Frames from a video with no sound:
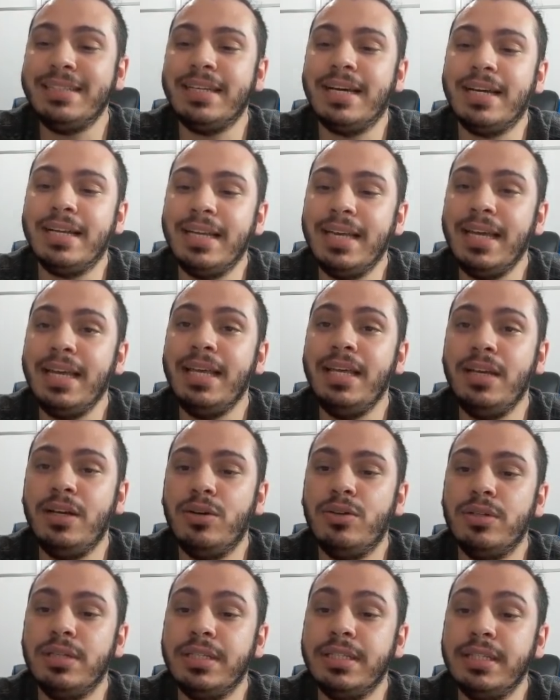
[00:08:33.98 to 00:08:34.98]
tane
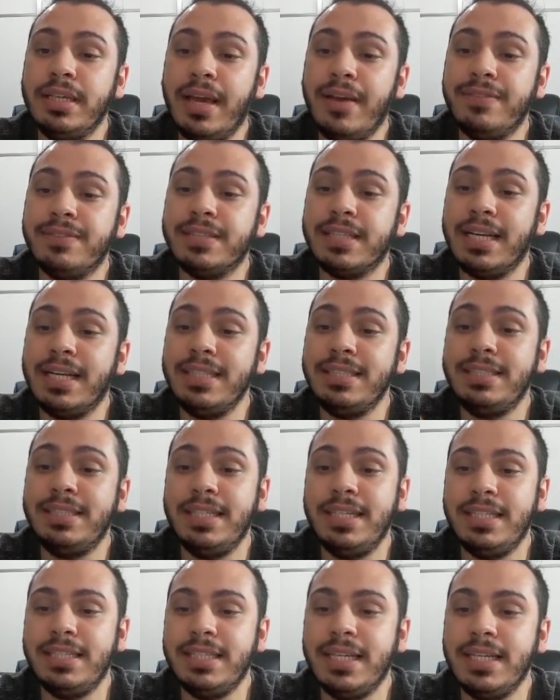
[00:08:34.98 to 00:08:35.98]
e, efsane
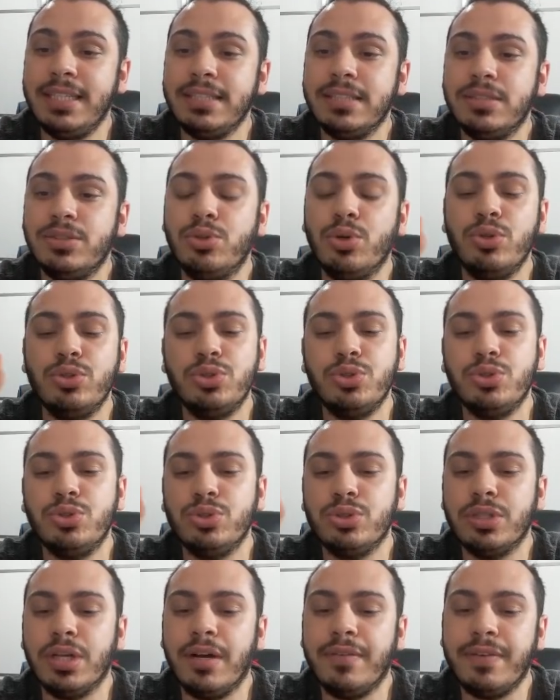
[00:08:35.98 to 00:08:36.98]
sileceğiz. Çok
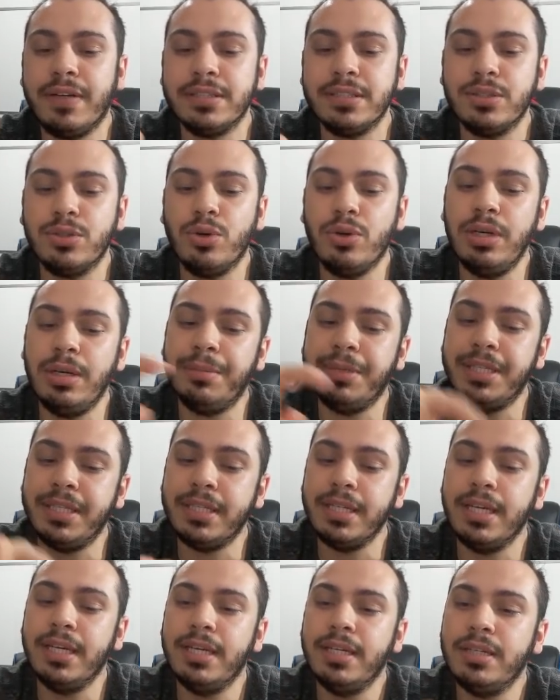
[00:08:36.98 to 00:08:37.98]
şükür daha fazla gol
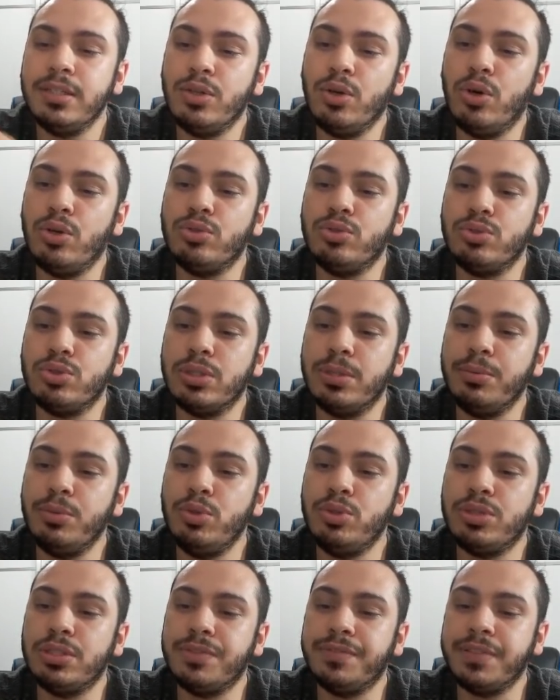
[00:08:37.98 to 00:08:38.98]
yemedik. Gördüğünüz gibi
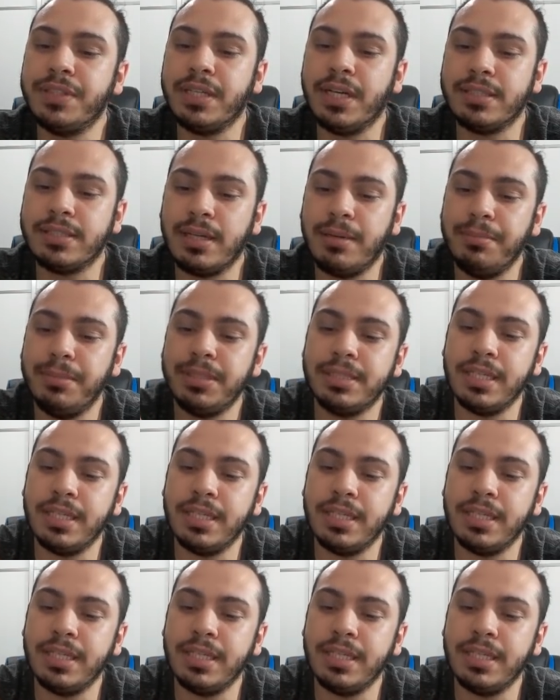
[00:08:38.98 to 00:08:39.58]
3-0 kazanmış